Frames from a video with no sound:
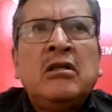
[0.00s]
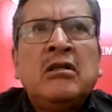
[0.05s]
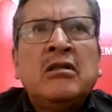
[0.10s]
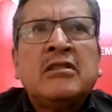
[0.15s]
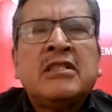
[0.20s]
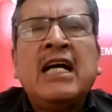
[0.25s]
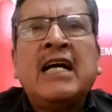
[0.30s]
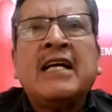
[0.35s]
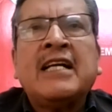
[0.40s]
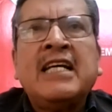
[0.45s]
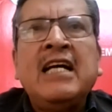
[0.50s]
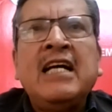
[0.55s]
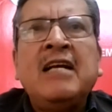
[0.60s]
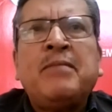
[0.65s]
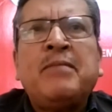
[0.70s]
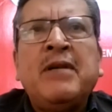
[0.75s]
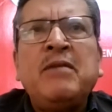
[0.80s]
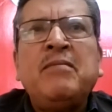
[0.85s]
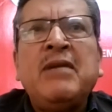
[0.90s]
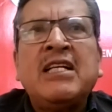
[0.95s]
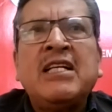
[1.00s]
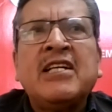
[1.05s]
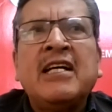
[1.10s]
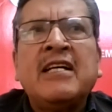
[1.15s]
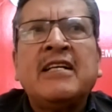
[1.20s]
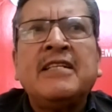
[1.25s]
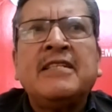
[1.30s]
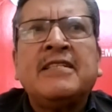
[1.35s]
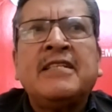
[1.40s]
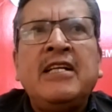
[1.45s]
Si aquí el primer
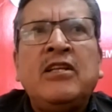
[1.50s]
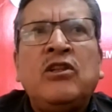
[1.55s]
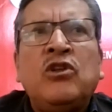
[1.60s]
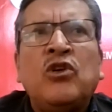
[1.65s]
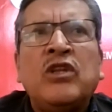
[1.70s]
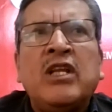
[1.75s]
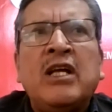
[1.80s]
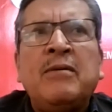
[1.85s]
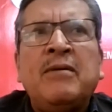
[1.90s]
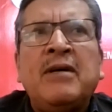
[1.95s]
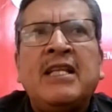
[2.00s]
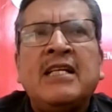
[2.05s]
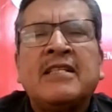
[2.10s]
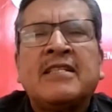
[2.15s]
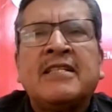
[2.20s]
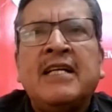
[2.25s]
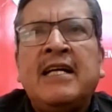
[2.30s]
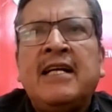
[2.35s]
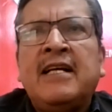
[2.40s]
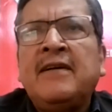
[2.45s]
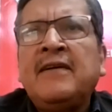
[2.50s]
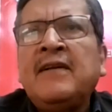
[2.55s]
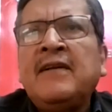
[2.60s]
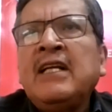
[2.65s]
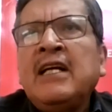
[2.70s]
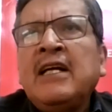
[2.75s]
requisito debe de ser